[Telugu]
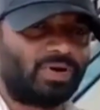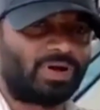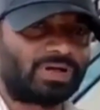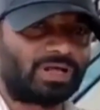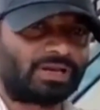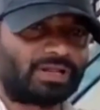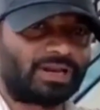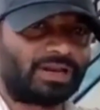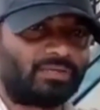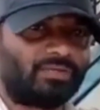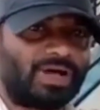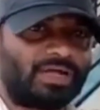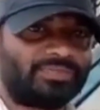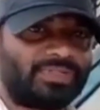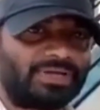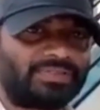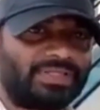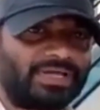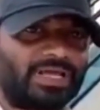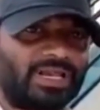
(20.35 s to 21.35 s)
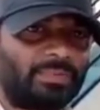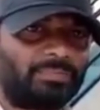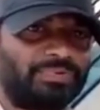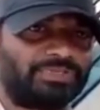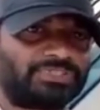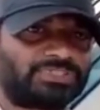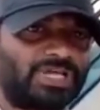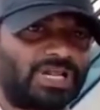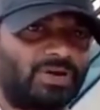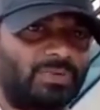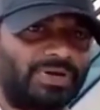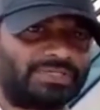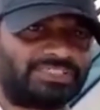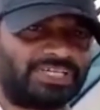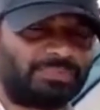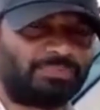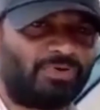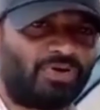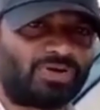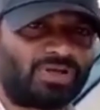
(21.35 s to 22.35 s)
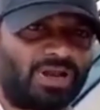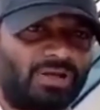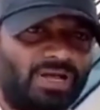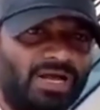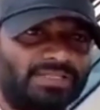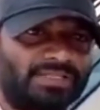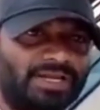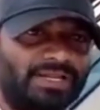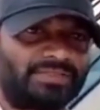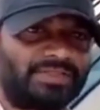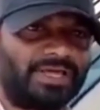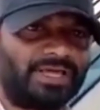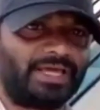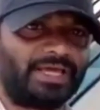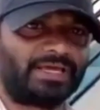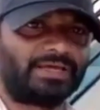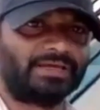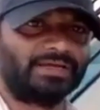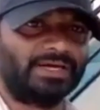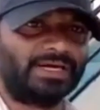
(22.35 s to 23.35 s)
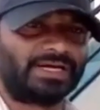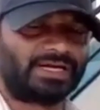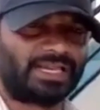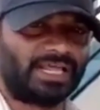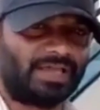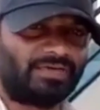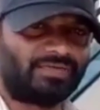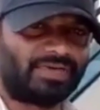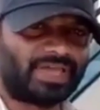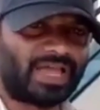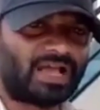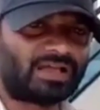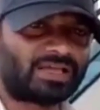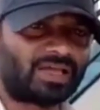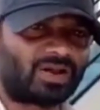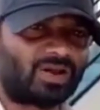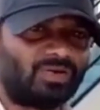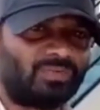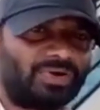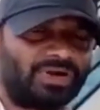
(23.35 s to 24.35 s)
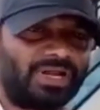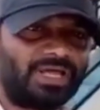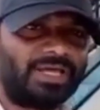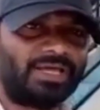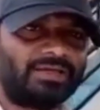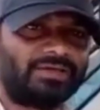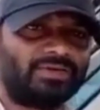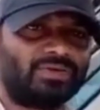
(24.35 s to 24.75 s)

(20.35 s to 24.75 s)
ఒకరికి అందరి దగ్గర బిస్తర్లు పడిచే ప్రోగ్రాం కాదురా ఇది టీవీ యాంకర్లు ఉండి